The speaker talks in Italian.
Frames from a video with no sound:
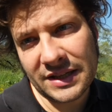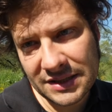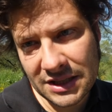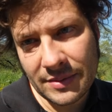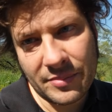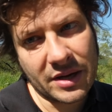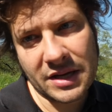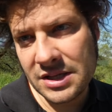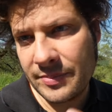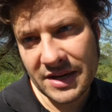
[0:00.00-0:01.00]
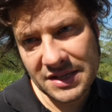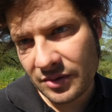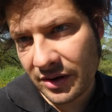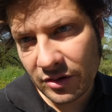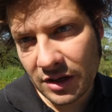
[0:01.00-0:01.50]
assieme perché si passa
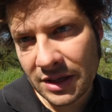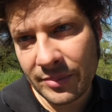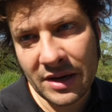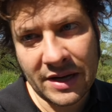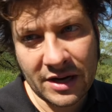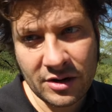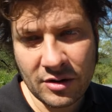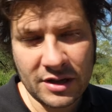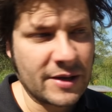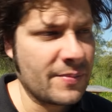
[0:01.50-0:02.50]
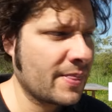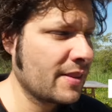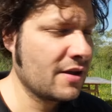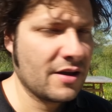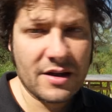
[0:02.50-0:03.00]
una volta per la raccolta
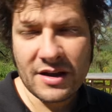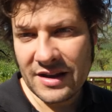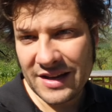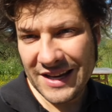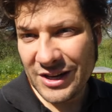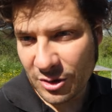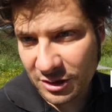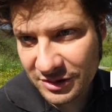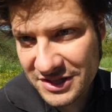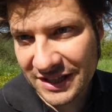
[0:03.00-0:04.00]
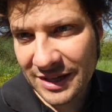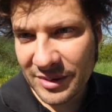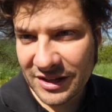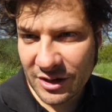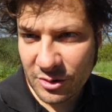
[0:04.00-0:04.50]
in orto è esattamente il